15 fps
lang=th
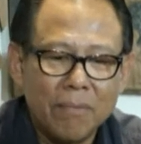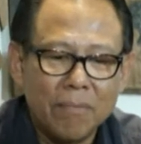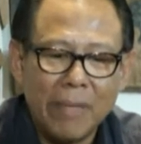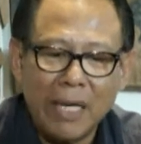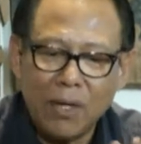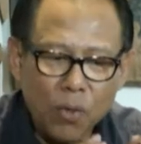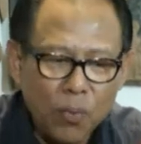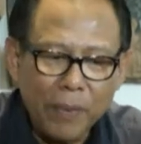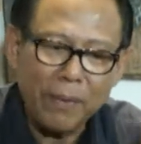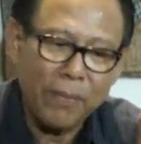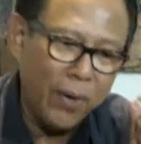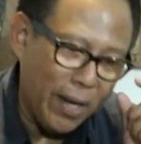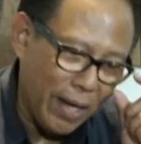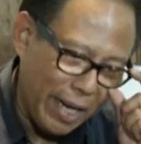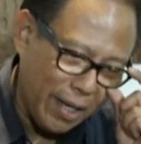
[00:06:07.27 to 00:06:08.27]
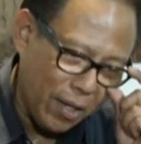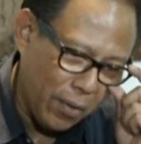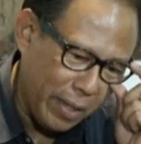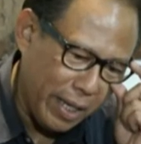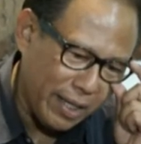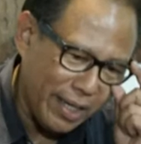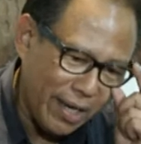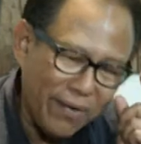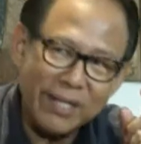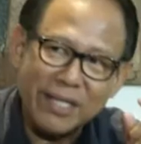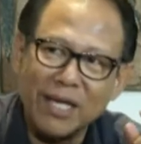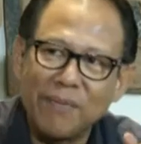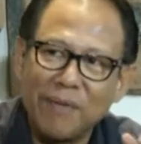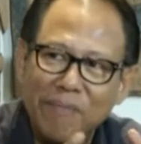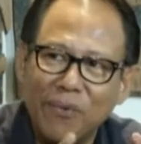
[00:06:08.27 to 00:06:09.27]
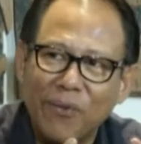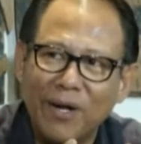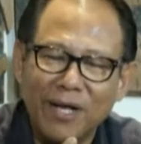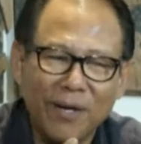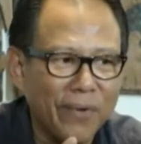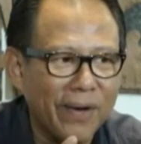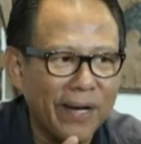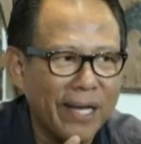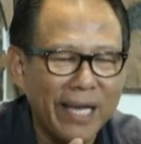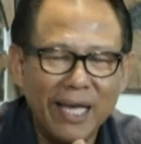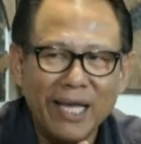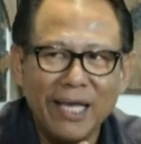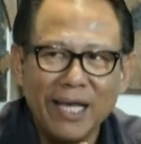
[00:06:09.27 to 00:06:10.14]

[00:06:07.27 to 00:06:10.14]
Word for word: ไม่รู้เป็นเพราะอะไรเขาเห็นคาแรคเตอร์พี่ปูแล้วก็บอกว่า เอ๊ะ